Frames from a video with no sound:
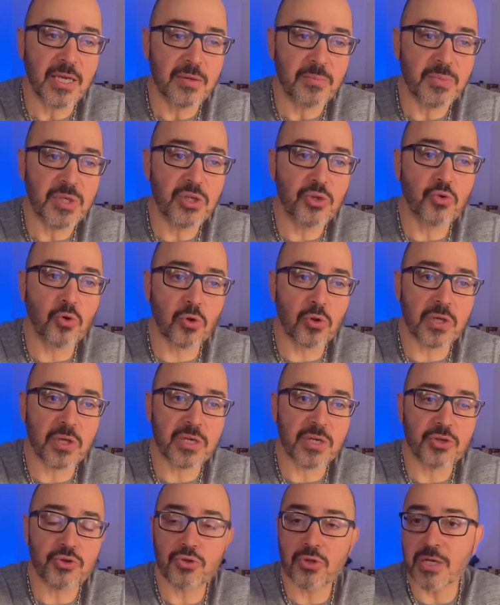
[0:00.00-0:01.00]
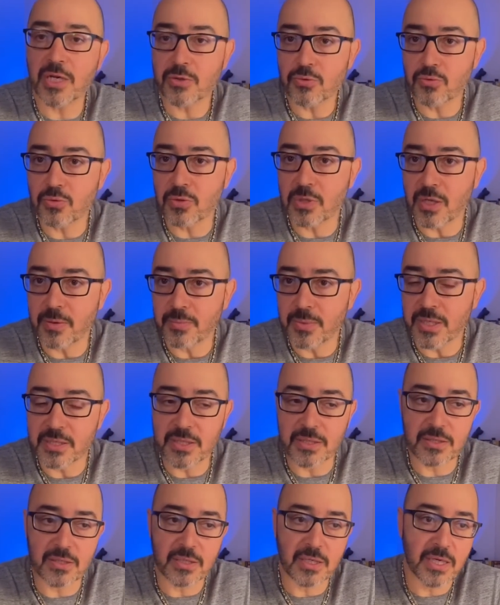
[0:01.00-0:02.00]
bir yol aracı olarak
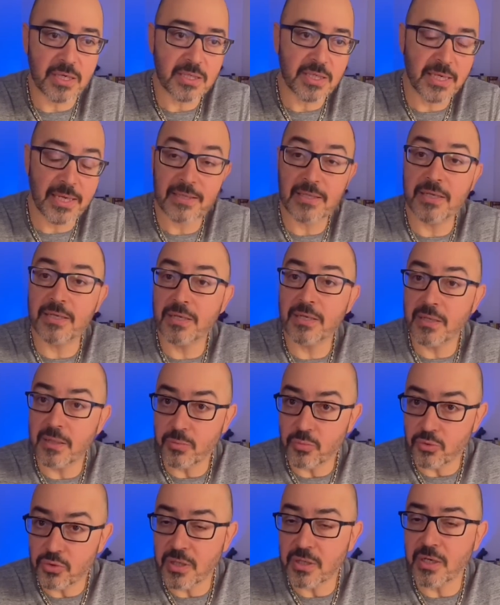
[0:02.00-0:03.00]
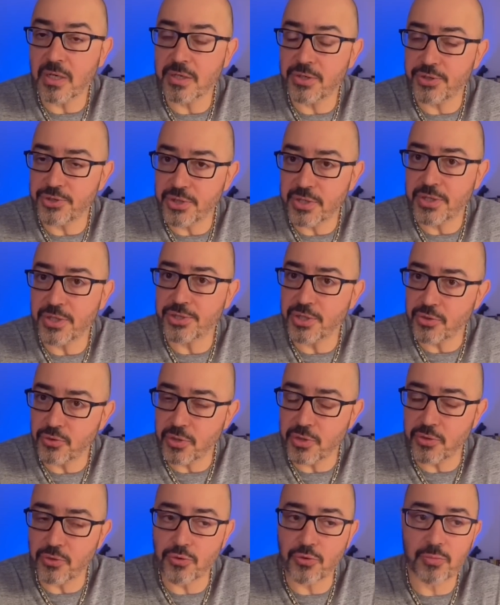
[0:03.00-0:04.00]
kullanmaktadırlar. Kendilerine de buradan ayrıca
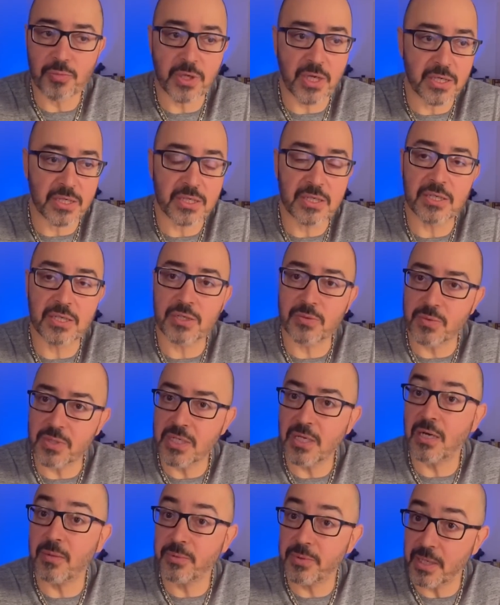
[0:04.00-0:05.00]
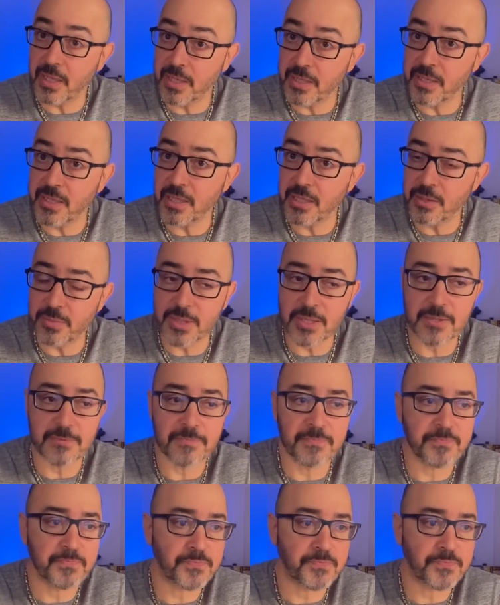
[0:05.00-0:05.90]
teşekkür ediyorum. Yani kırmızı haplı annelerimiz.